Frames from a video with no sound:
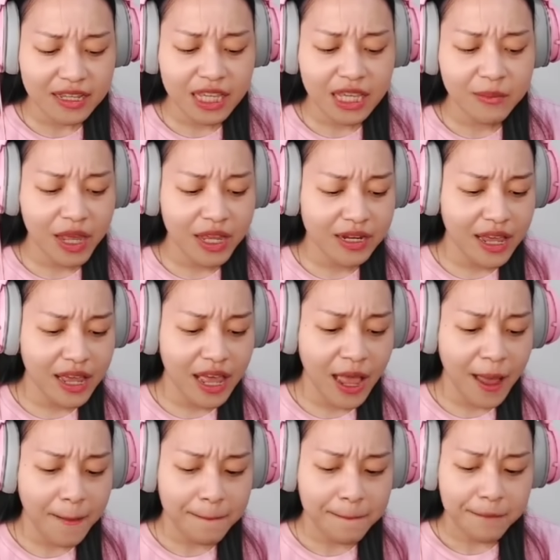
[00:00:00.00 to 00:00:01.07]

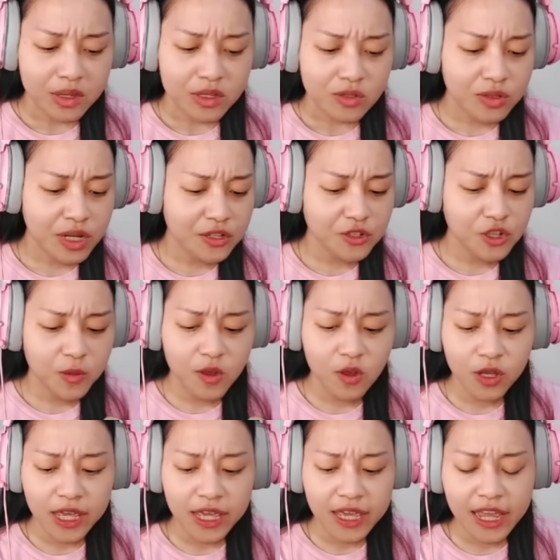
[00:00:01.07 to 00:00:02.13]
Gimana? Sudah cukup
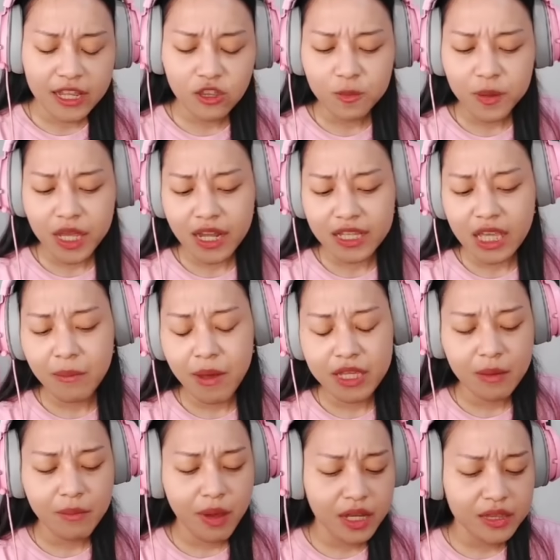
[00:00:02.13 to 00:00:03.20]
oke okay ya, itu pialanya
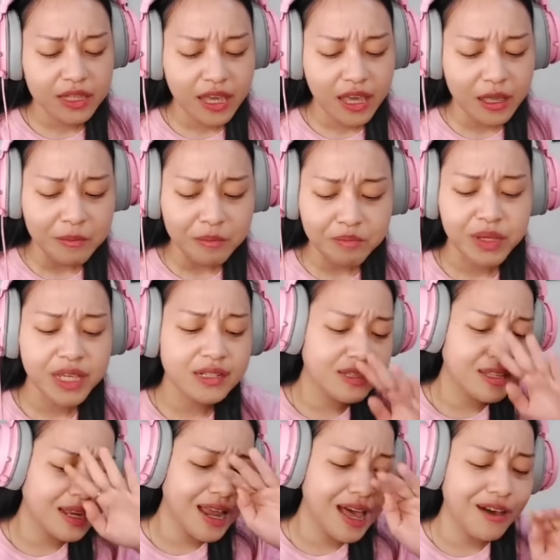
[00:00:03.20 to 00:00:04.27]
banyak banget ya, bikin
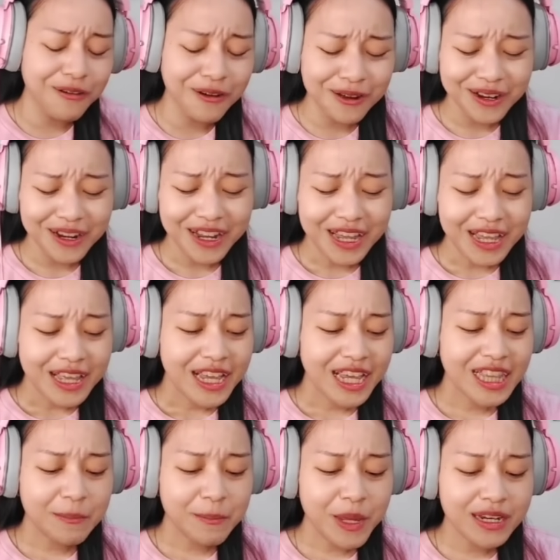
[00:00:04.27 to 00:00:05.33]
silau.
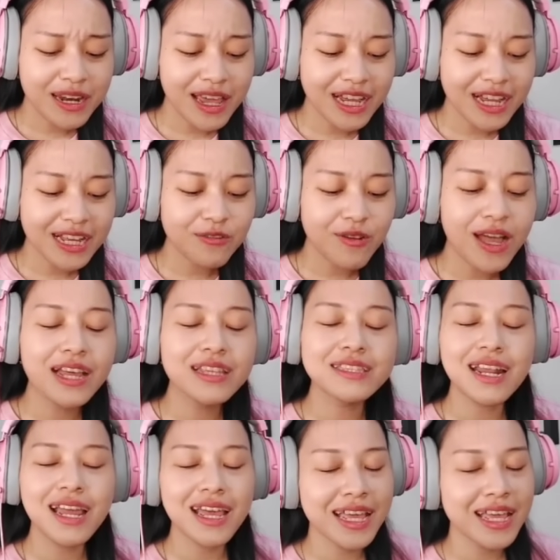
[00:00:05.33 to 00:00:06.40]
Kita pindah ke ruangan
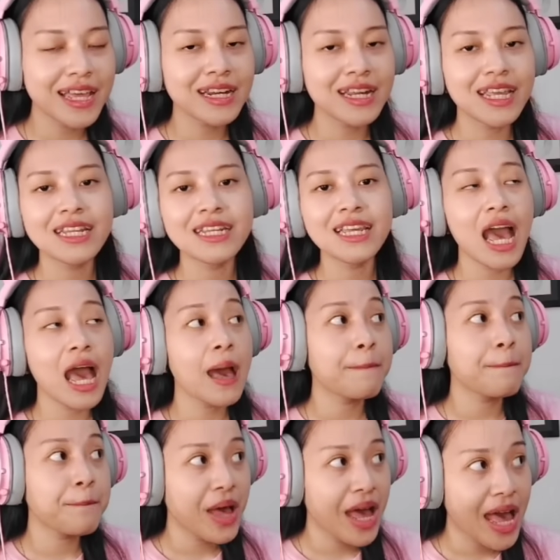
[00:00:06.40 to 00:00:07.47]
terakhir, ini
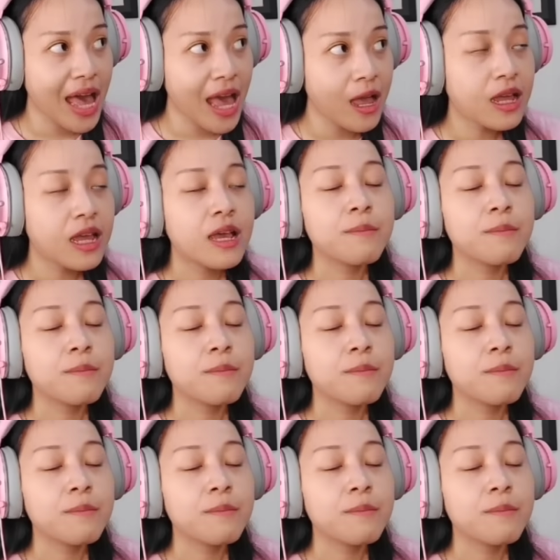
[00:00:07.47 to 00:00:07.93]
apa?